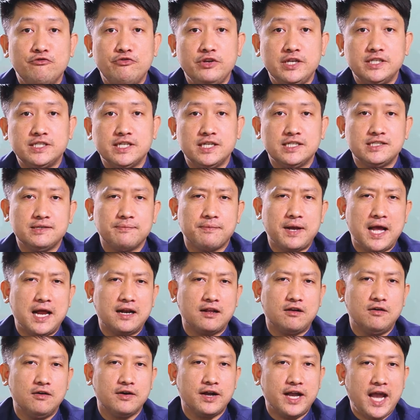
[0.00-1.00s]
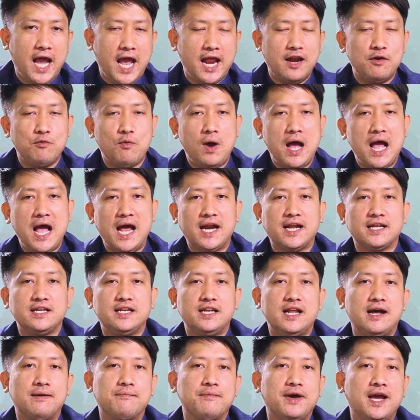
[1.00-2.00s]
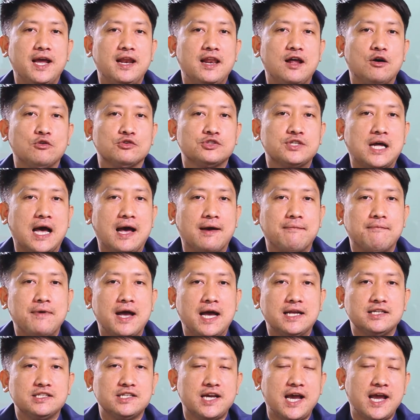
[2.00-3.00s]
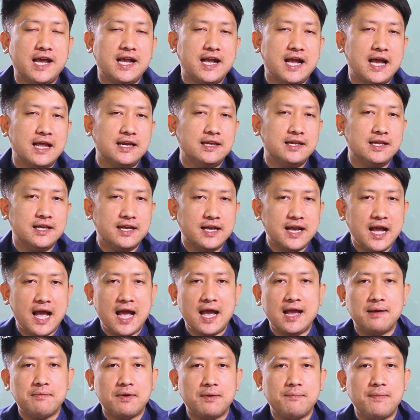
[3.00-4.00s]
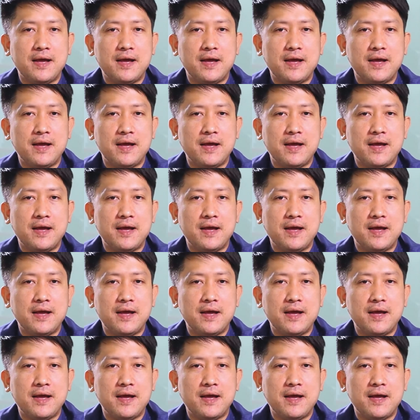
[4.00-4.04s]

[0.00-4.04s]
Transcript: ฟีเจอร์สำคัญของ Canva เนี่ยที่ทำให้เราสามารถใช้งานได้ง่าย